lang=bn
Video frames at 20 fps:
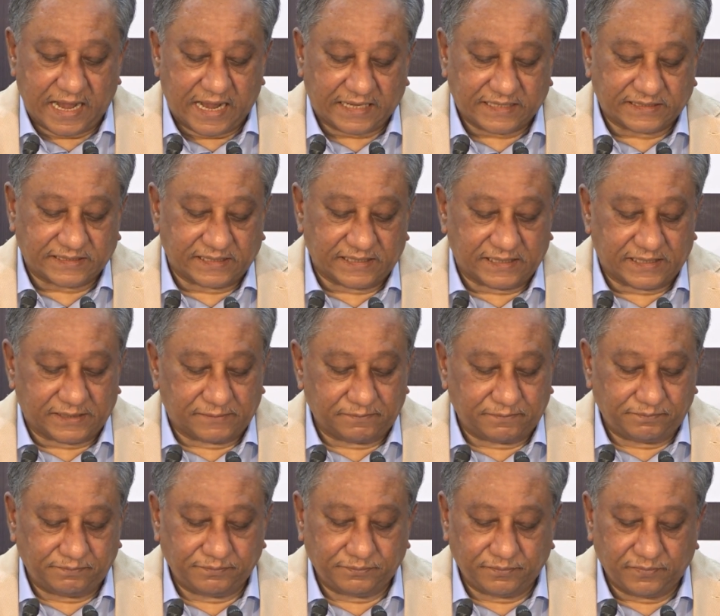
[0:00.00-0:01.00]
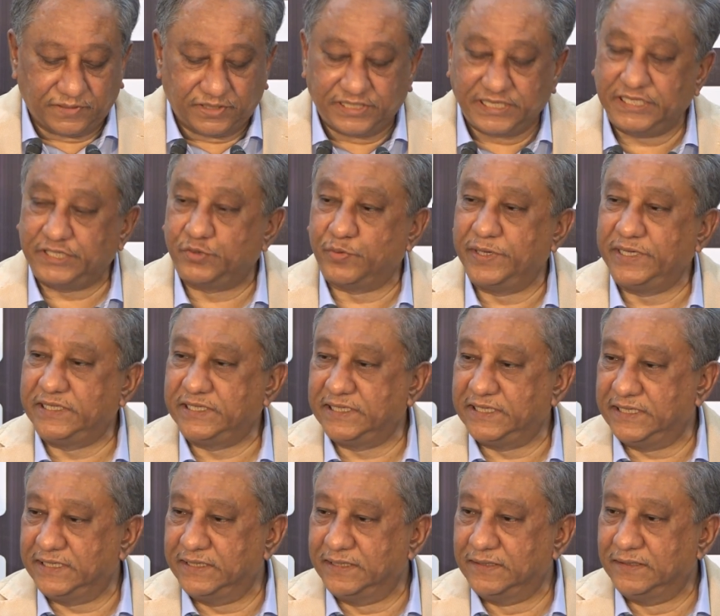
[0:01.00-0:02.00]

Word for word: একটা টি টোয়েন্টি